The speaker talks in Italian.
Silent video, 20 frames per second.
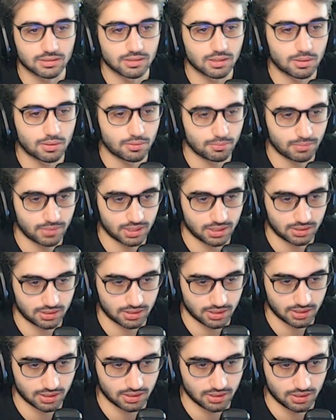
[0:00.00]
Andiamo a
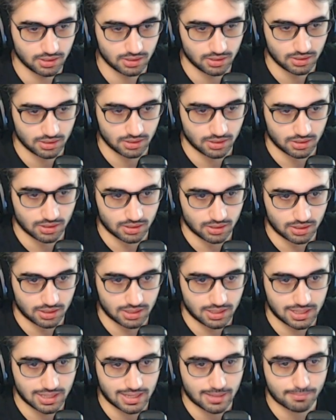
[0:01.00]
mettere
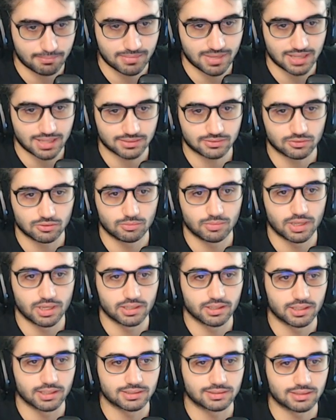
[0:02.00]
la Muscle
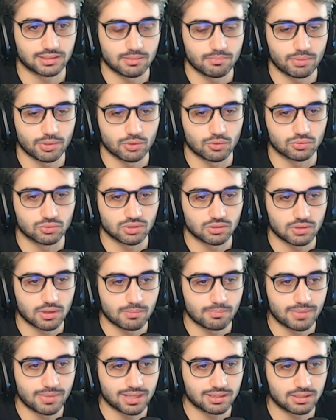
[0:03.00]
Band che è sempre utile,
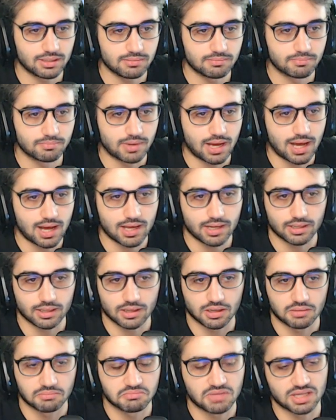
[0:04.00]
una Buddy
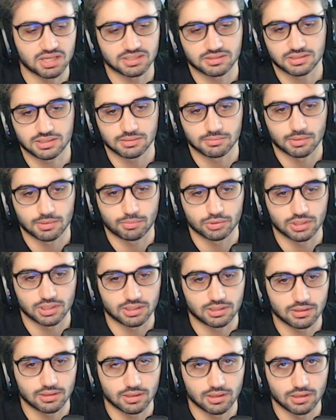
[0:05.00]
Barrier, ma sì, ma
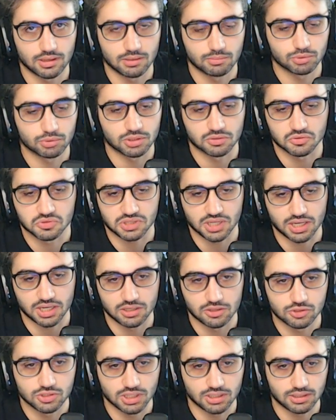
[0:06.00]
potete, potete usare
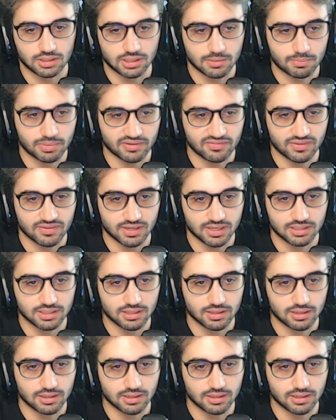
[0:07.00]
gli oggetti che preferite in